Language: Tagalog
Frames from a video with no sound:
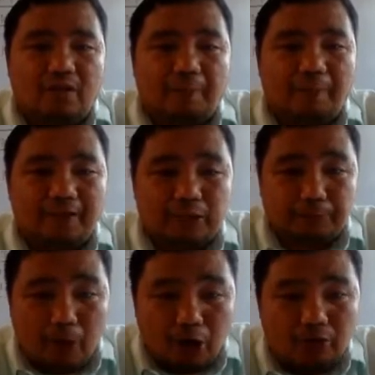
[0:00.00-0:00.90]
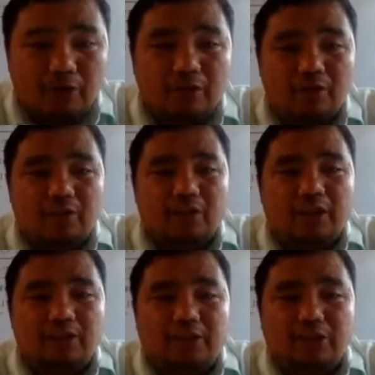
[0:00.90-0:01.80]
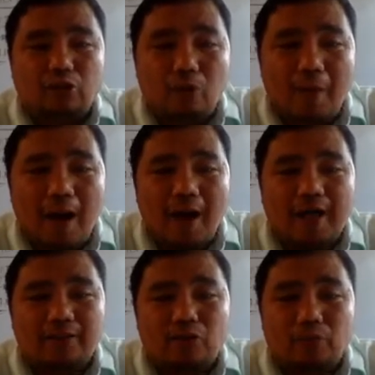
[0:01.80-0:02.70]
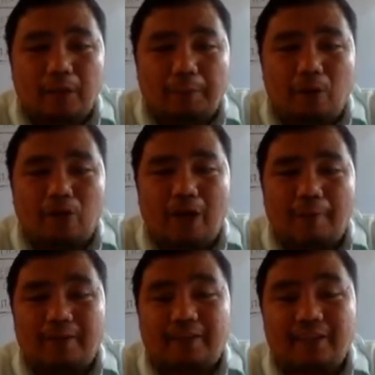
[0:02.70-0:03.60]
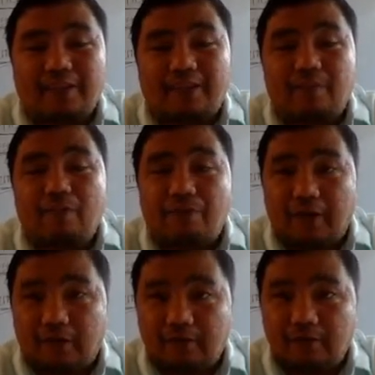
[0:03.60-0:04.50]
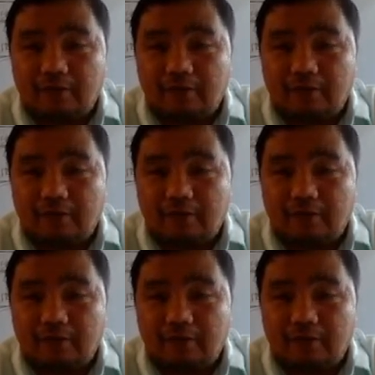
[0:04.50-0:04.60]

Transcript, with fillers: repents pod, His Teshuvah and Yom Kippur have a tentative effect.